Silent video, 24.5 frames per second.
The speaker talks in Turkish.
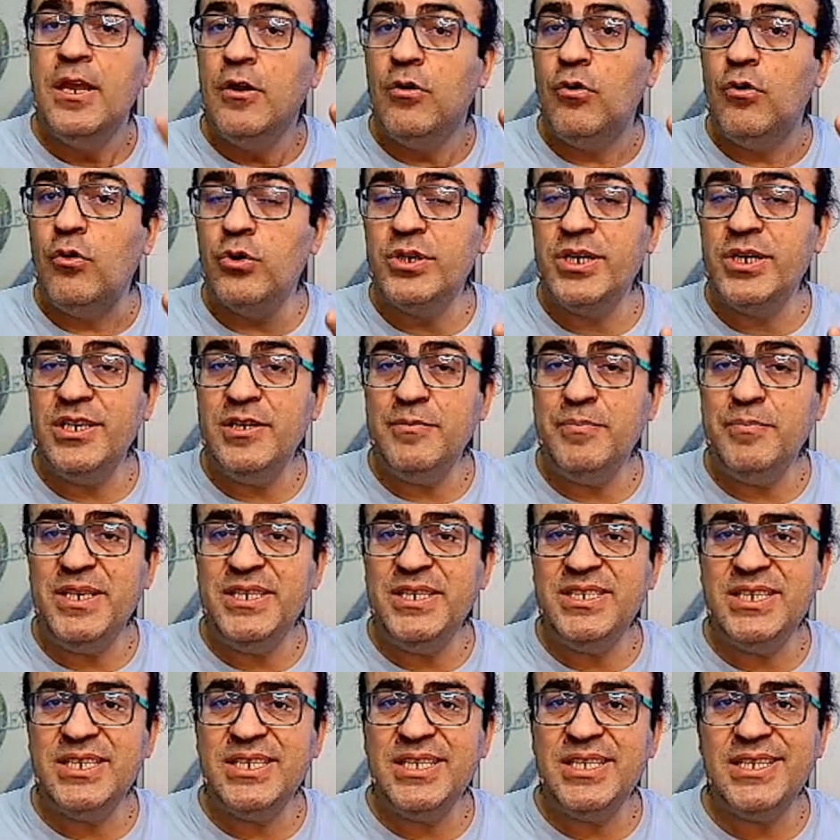Organik
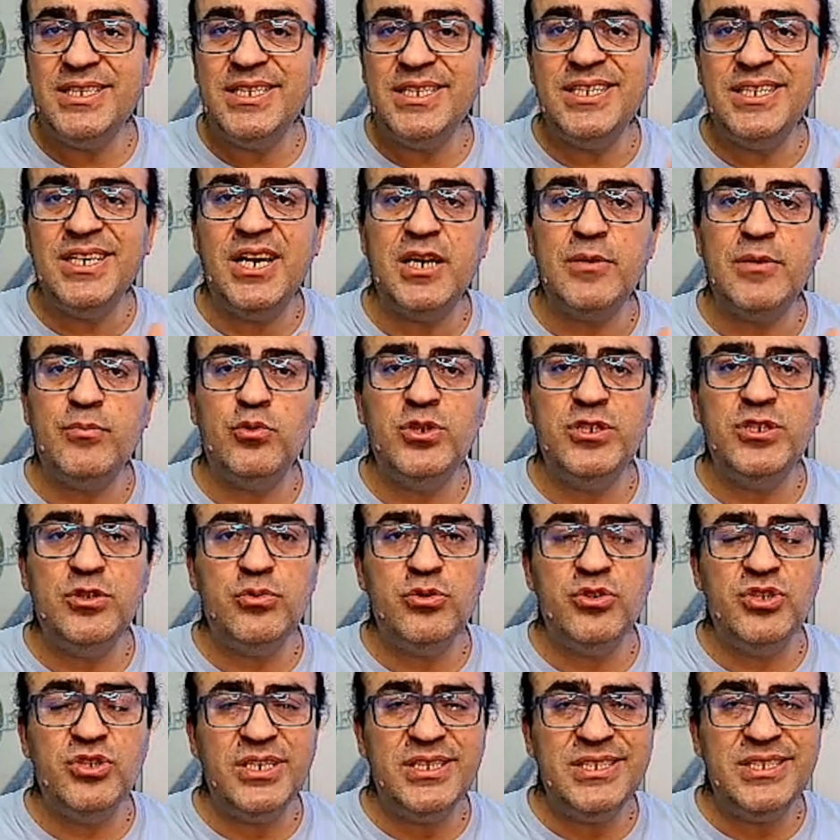bileşiklerde karbon
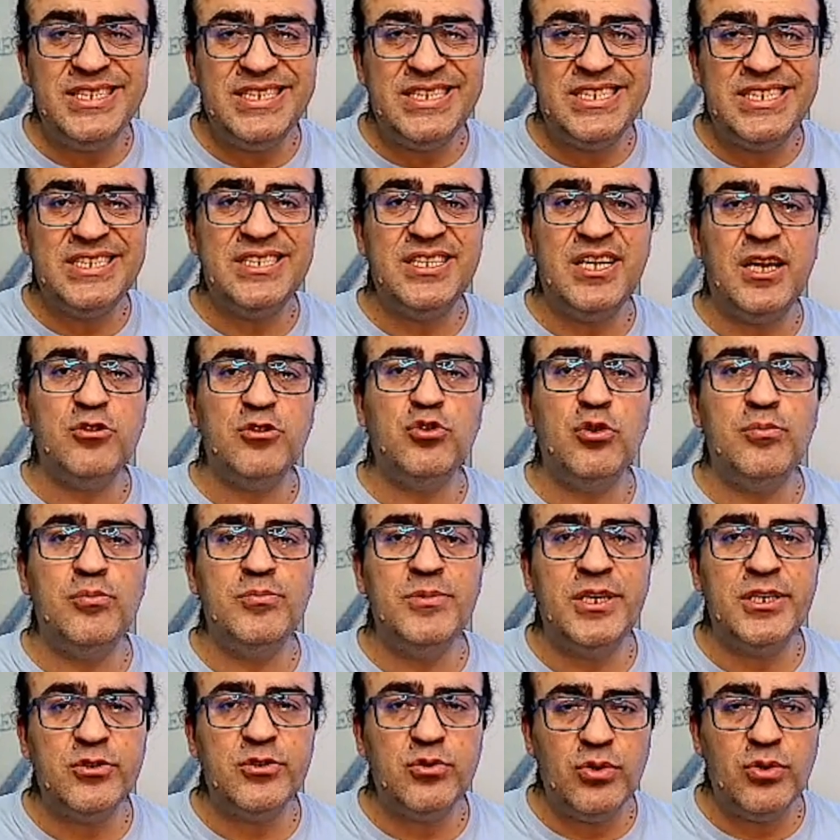hidrojen dışında
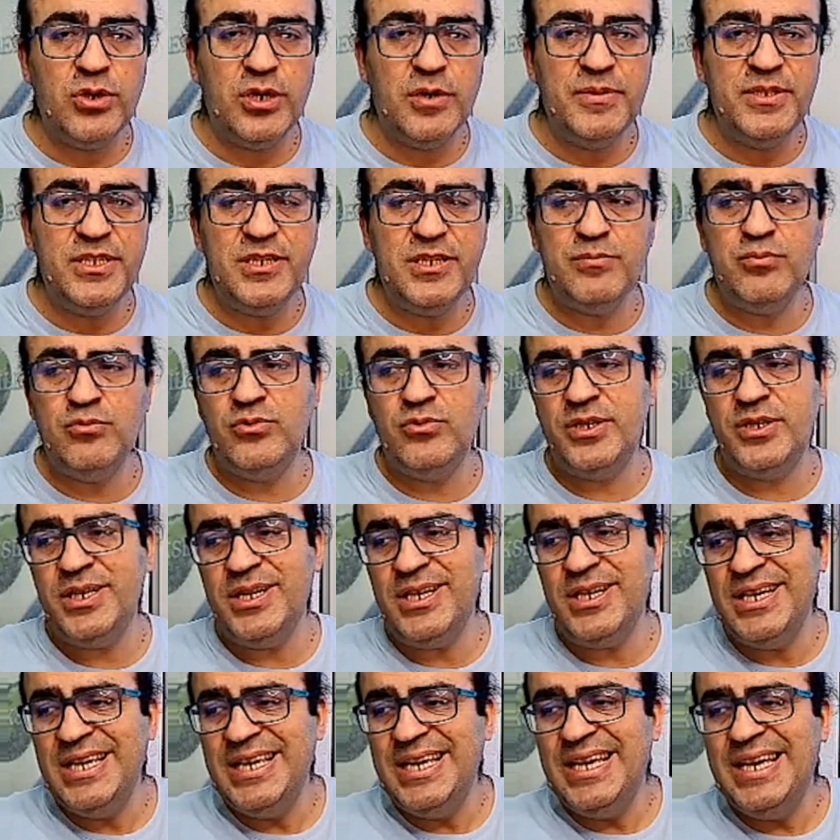atomlar da olabilir.
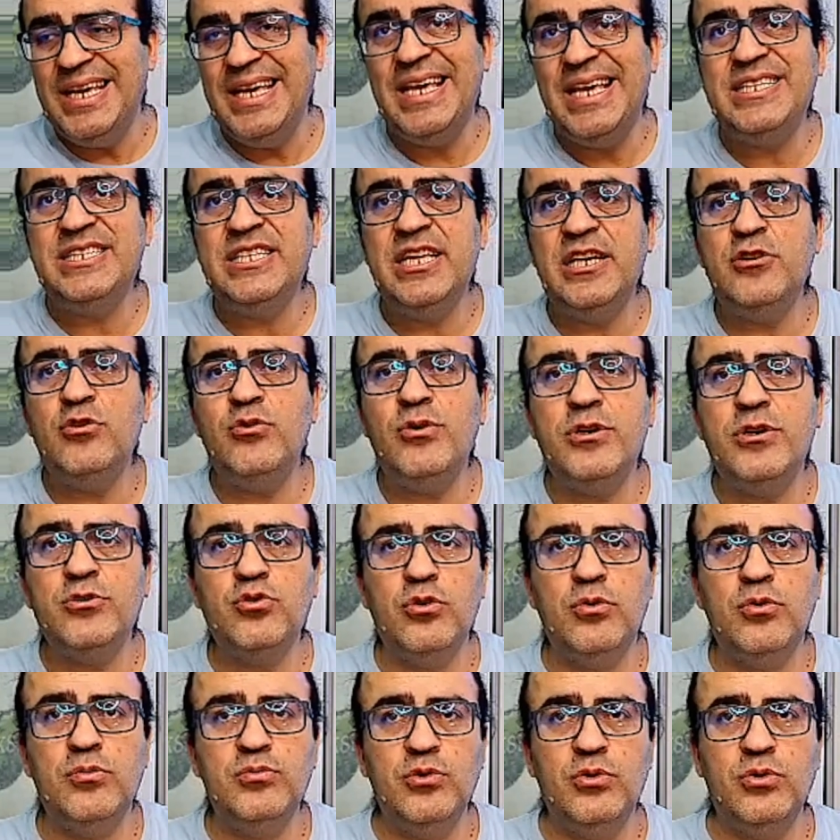Bunlara
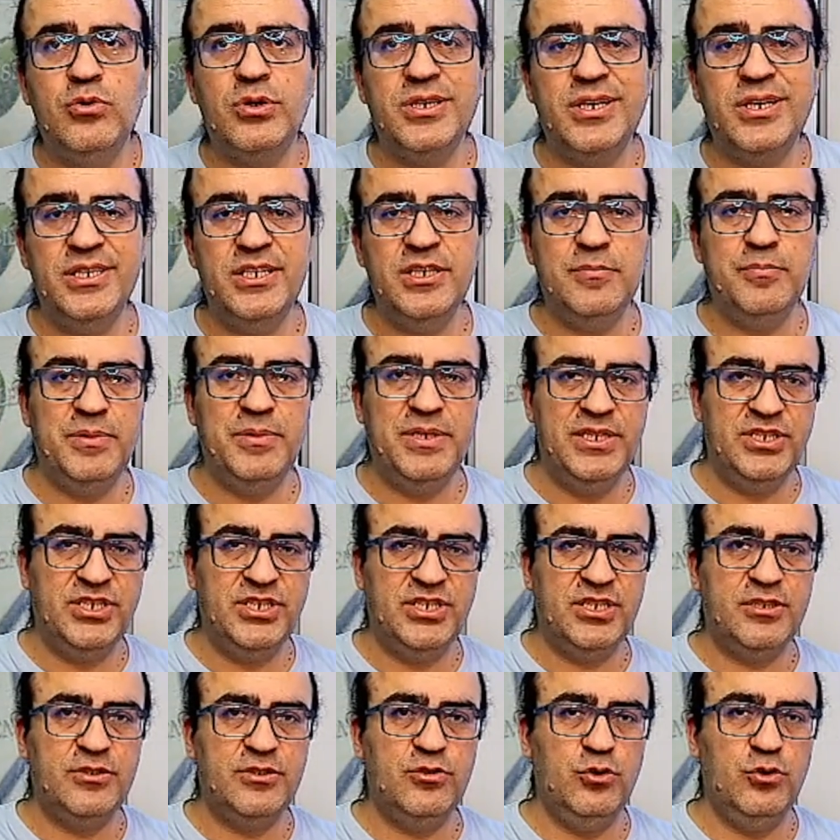heteroatomlu organik
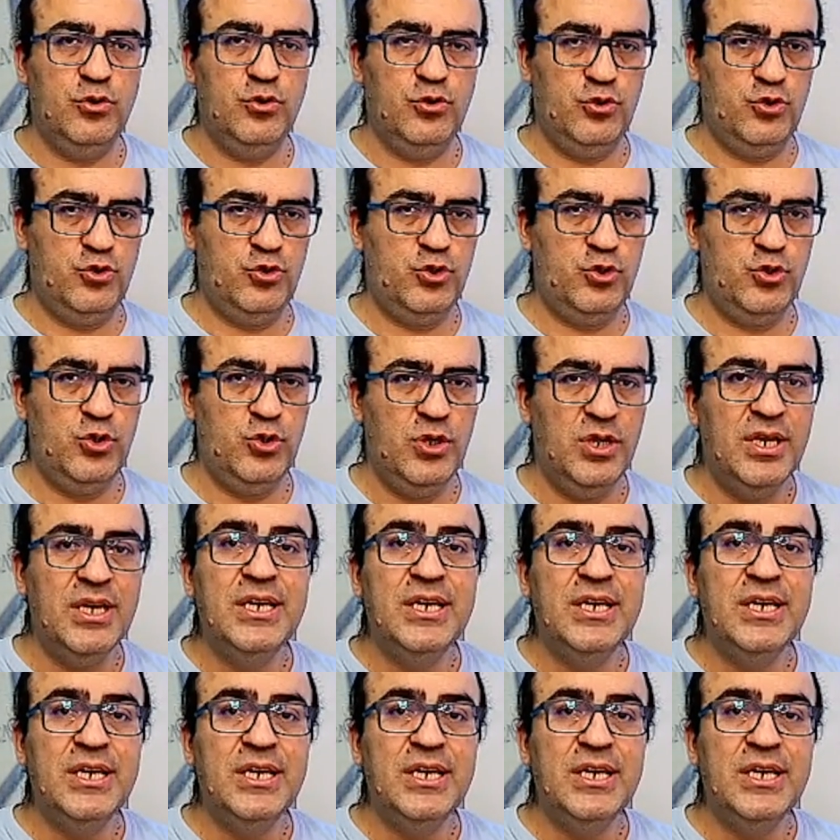bileşik diyoruz.